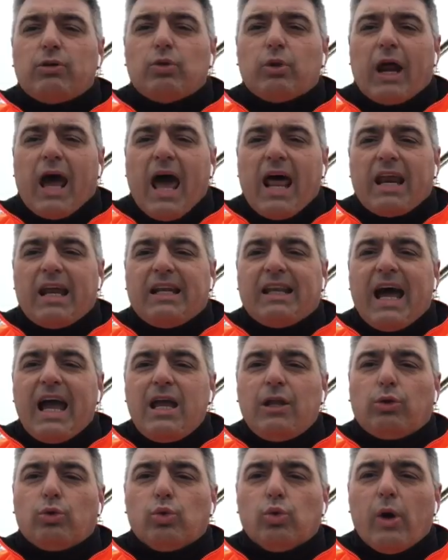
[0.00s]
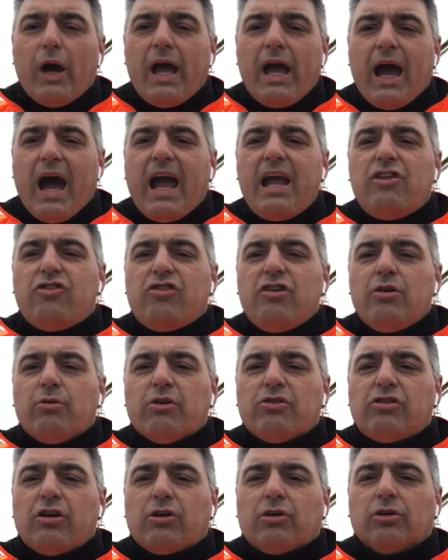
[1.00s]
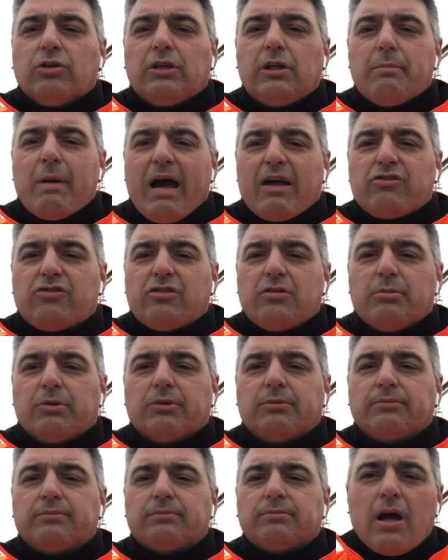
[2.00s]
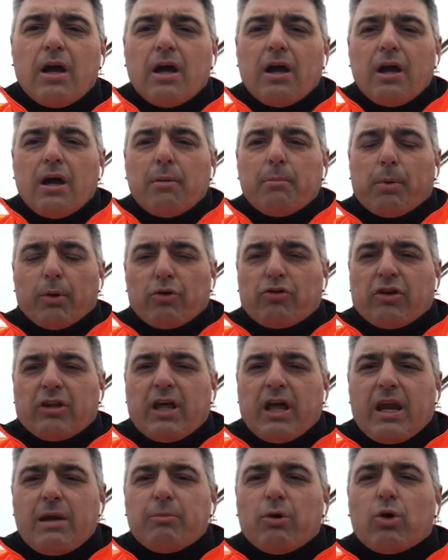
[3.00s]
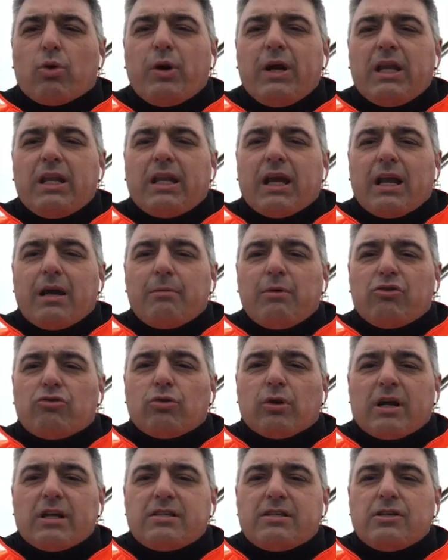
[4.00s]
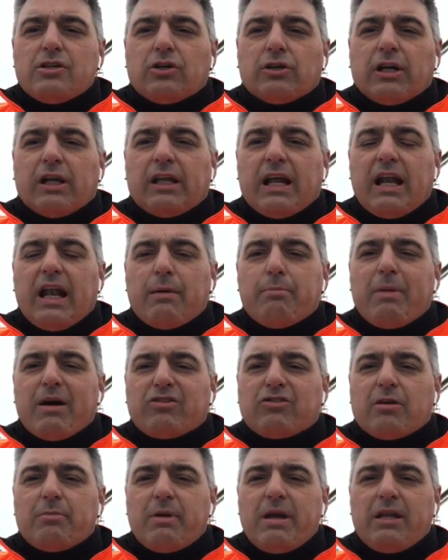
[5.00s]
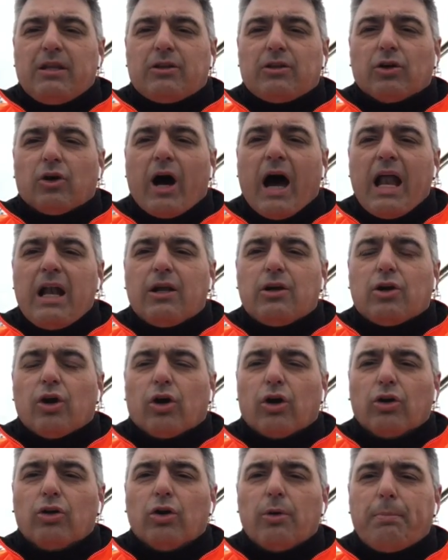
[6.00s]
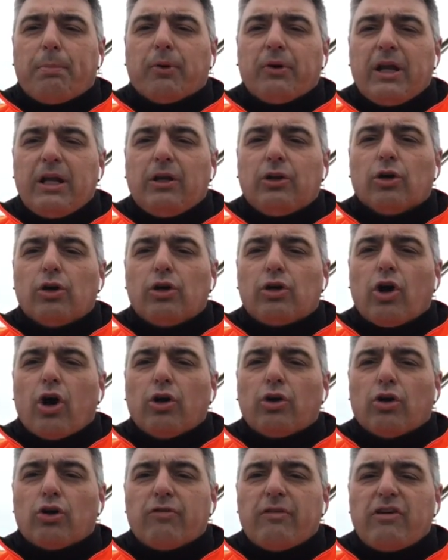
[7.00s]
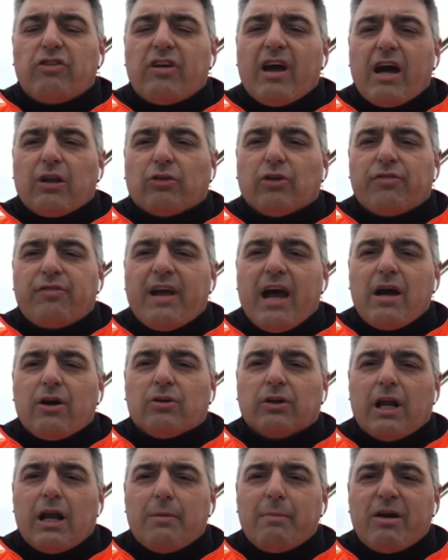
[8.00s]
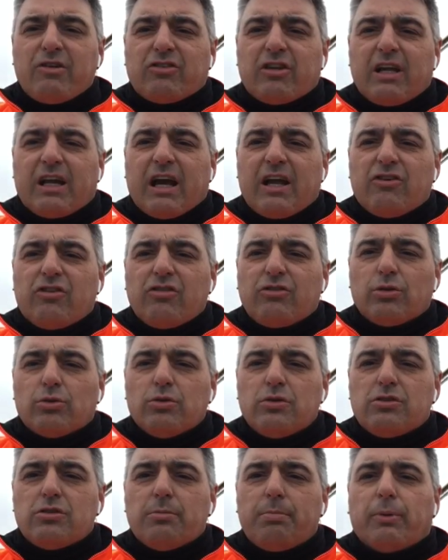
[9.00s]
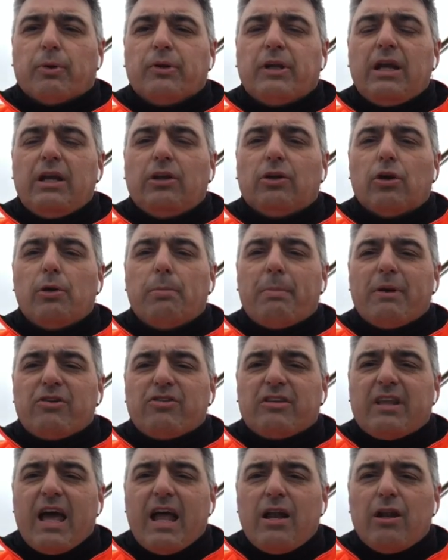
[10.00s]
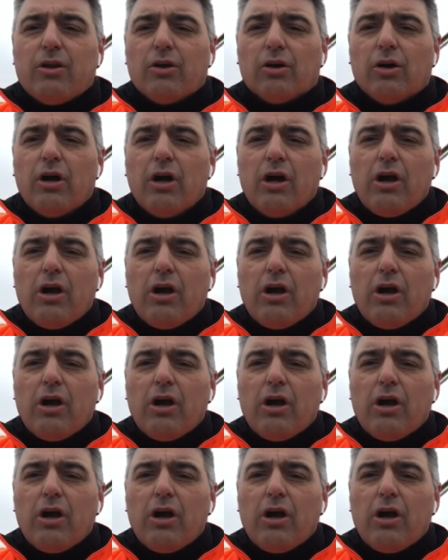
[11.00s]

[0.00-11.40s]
durare dai 2 ai 5 secondi massimo. Procederemo quindi alla misurazione dell'abbassamento al cono, ponendo il cono rovesciato a fianco della massa di calcestruzzo, ponendo il pestello